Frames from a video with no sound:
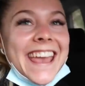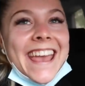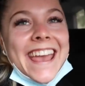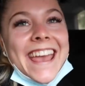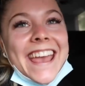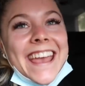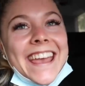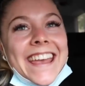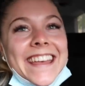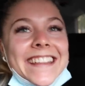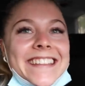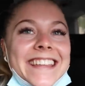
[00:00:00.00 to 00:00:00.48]

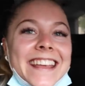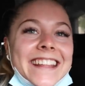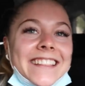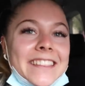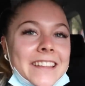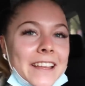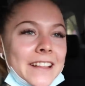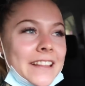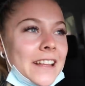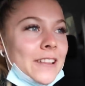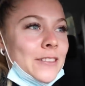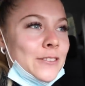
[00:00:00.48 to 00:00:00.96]
e
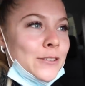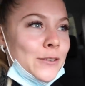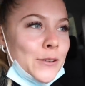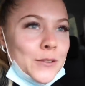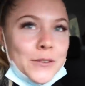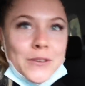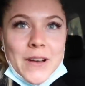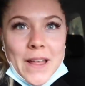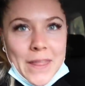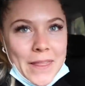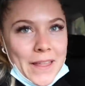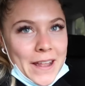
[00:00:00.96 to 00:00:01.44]
niente, tanto tanto lui
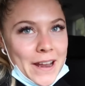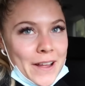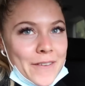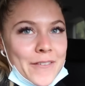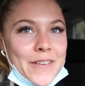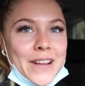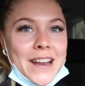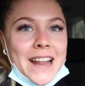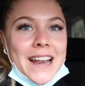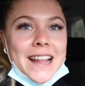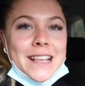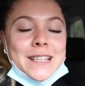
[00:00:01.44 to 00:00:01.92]
doveva andare a
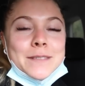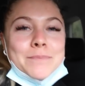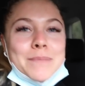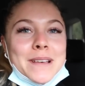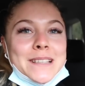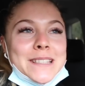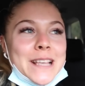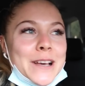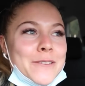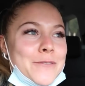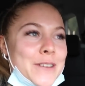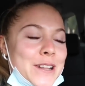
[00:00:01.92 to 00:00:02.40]
fare la spesa,